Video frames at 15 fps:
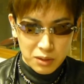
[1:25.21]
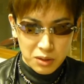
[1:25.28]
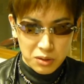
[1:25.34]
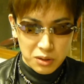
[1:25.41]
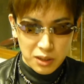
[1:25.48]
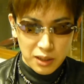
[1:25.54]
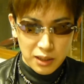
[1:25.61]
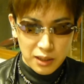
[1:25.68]
あ、
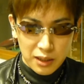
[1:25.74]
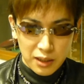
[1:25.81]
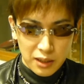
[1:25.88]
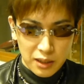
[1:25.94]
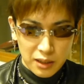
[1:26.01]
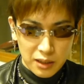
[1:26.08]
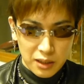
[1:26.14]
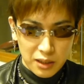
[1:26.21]
そして、
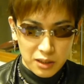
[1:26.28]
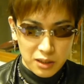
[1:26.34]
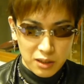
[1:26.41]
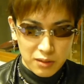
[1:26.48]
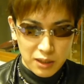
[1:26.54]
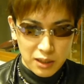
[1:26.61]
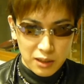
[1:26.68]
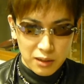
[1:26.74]
えー、一見し
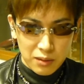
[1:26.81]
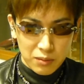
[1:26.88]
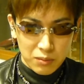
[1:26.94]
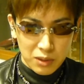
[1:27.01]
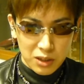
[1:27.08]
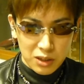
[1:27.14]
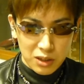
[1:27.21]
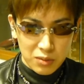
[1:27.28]
ては
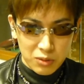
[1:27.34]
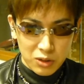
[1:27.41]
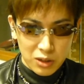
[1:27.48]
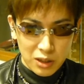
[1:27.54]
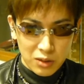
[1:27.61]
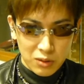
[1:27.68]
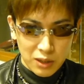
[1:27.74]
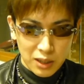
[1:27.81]
まあ、偽
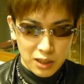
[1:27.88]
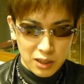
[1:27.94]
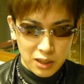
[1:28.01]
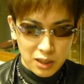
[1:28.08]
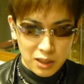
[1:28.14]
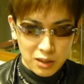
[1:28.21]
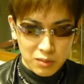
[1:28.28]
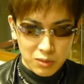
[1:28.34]
物だと分から
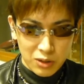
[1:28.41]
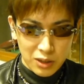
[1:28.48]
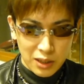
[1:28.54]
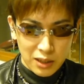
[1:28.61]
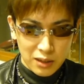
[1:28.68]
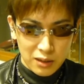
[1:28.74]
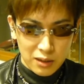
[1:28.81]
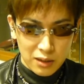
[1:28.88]
なかったもの
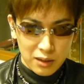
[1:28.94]
や、